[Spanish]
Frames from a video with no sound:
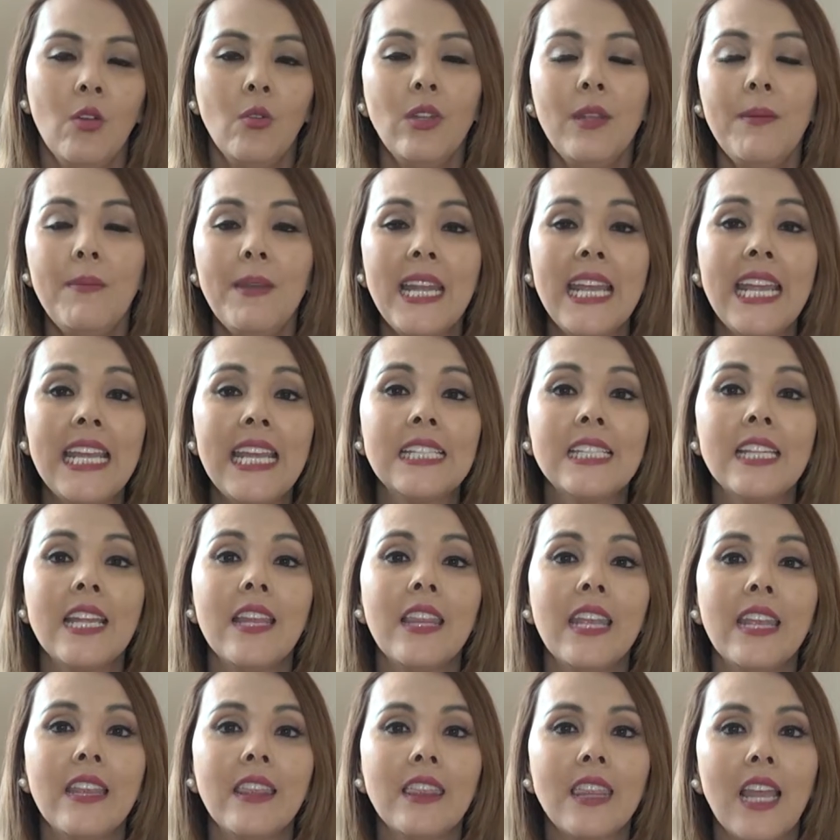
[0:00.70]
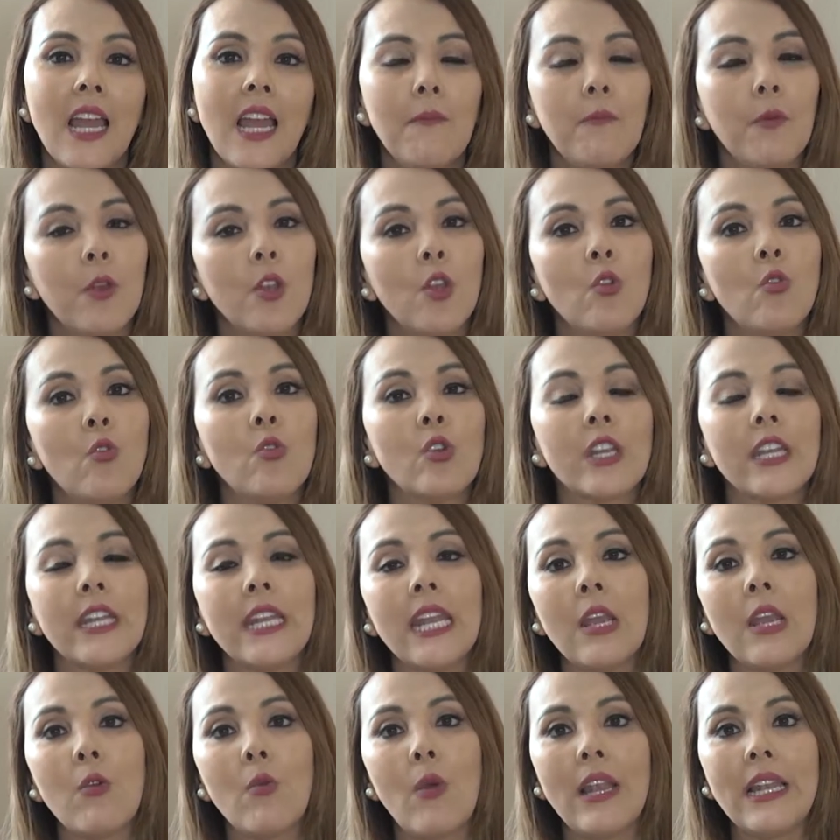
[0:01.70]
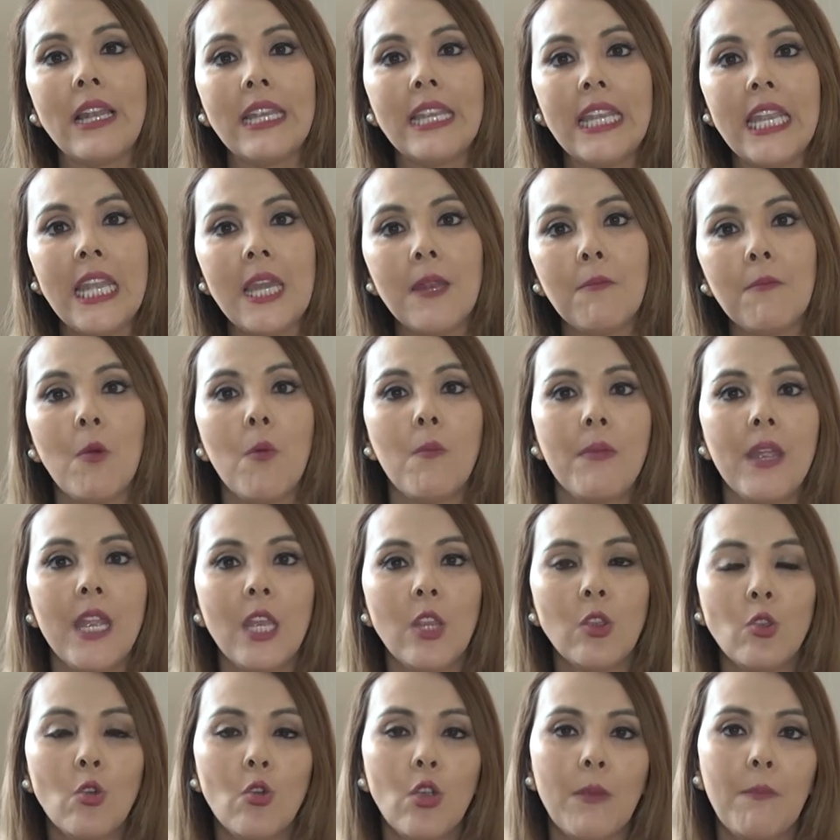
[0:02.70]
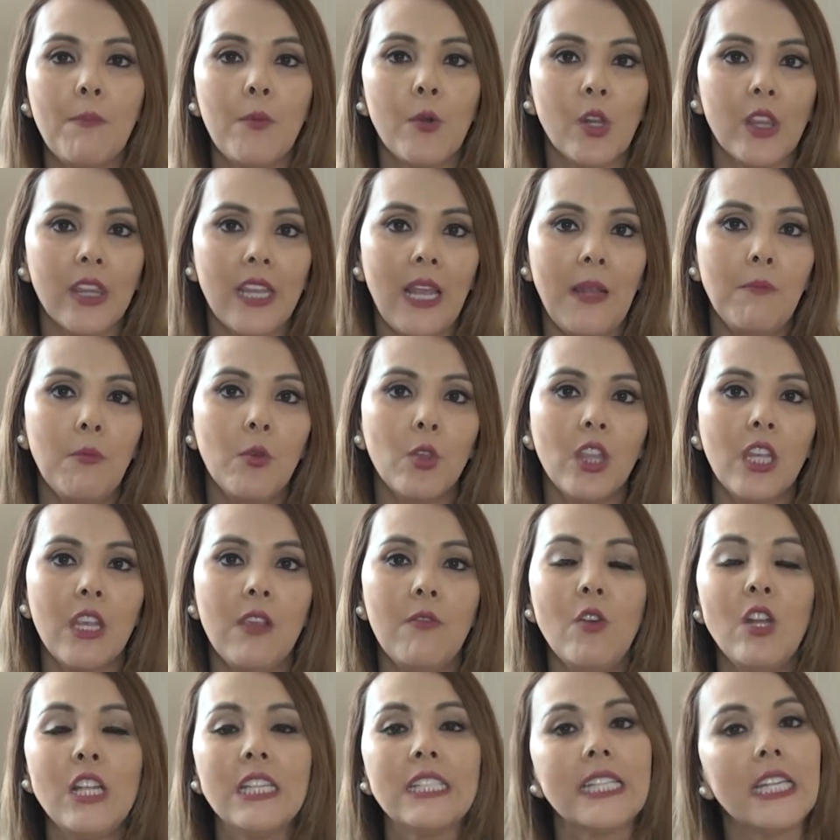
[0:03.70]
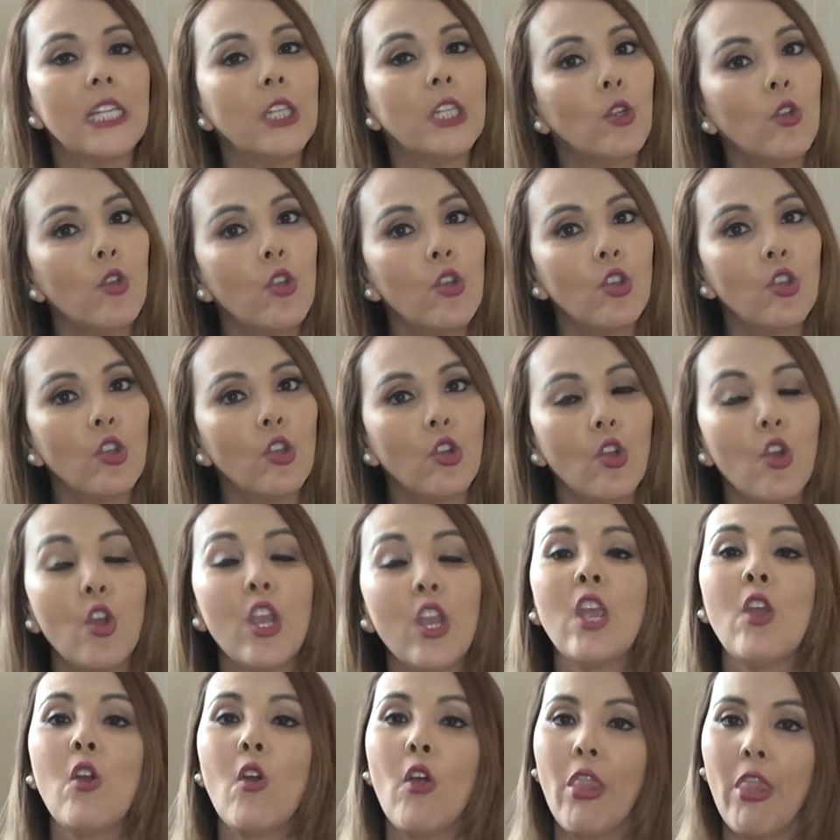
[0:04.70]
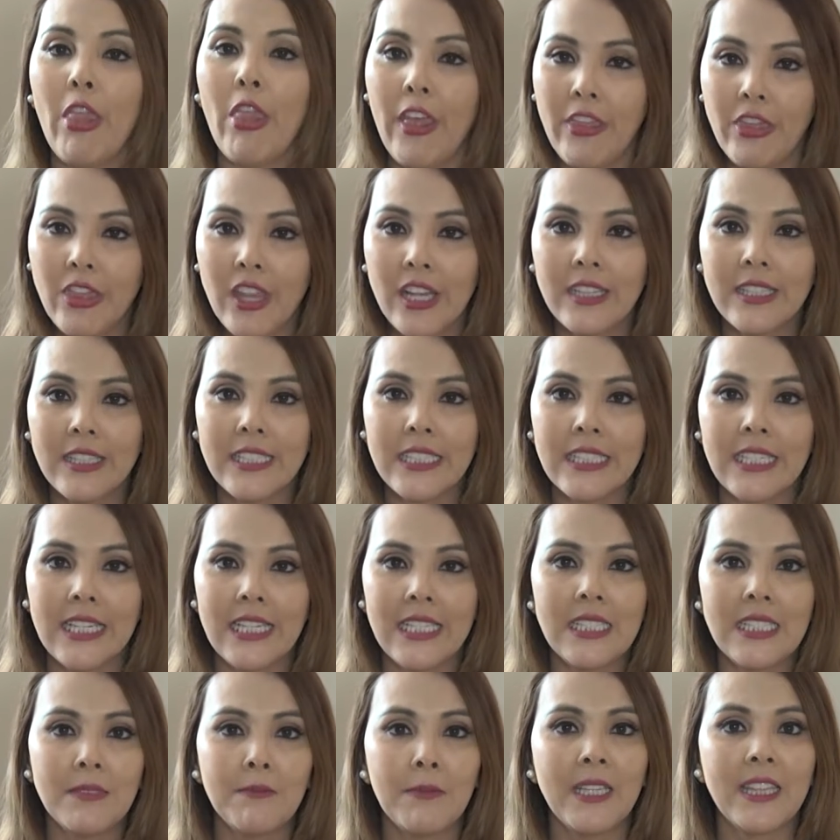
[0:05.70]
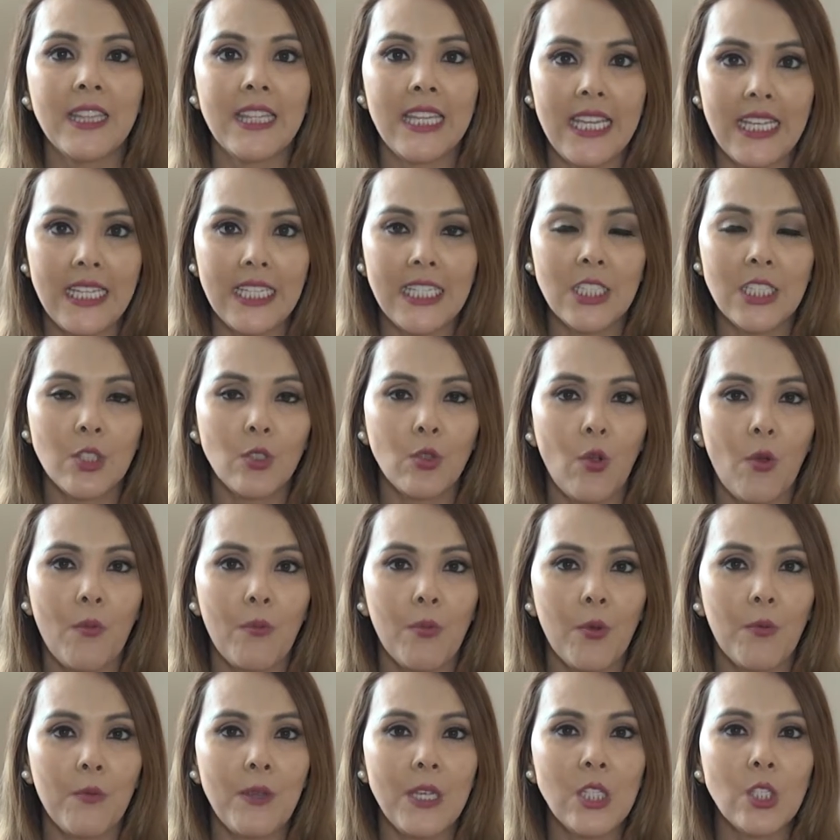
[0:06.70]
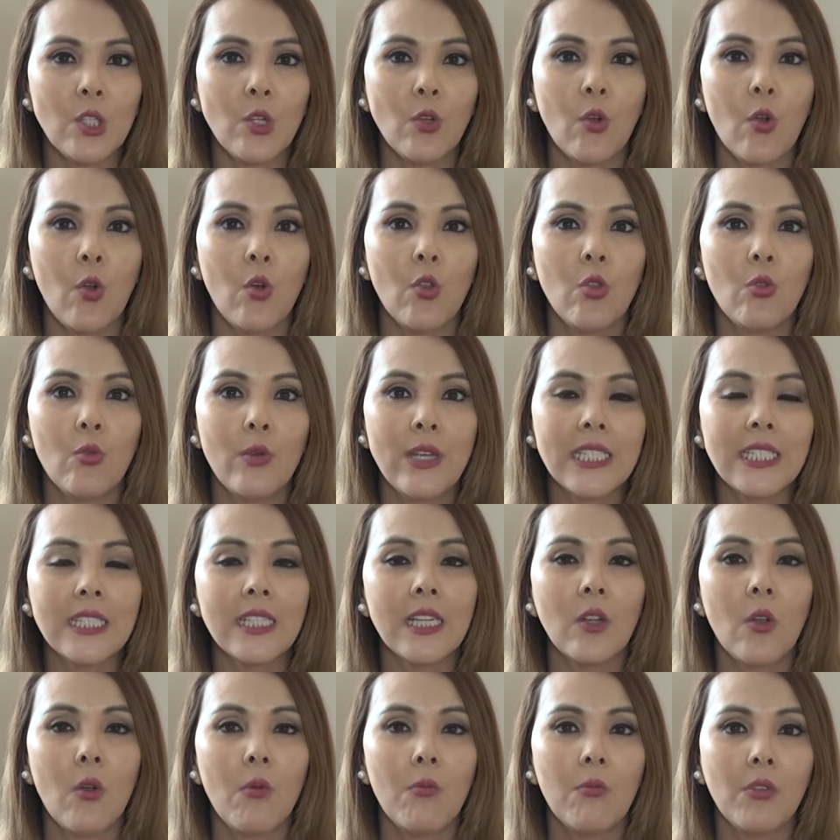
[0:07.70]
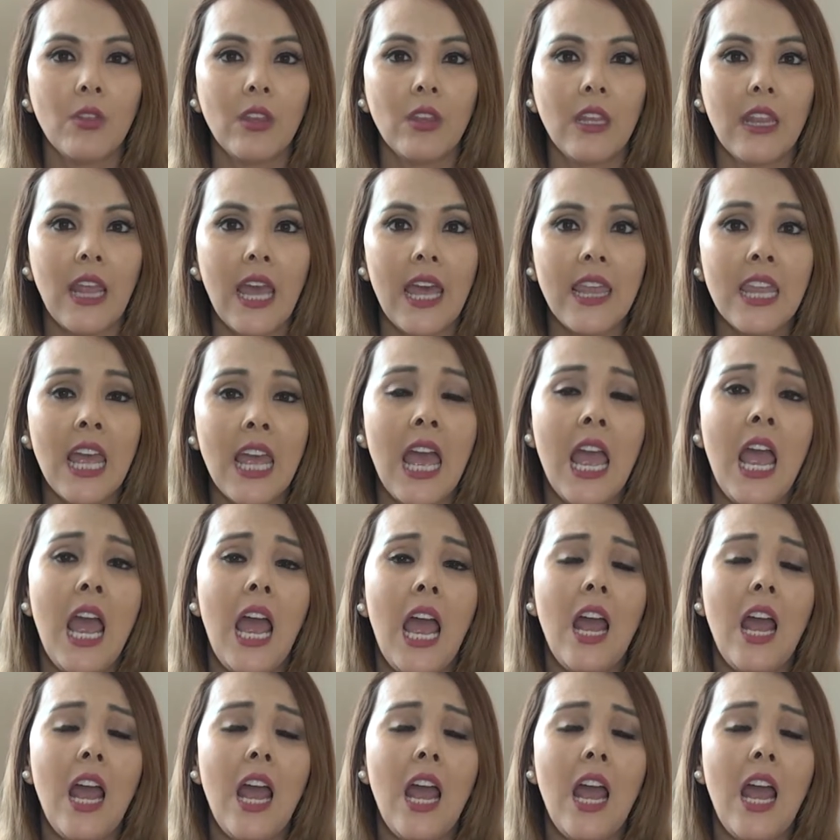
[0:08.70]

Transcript: Una emergencia dental puede ocurrir en cualquier momento y por tal motivo el Centro Odontológico Dental Designs mantiene su compromiso con nuestra comunidad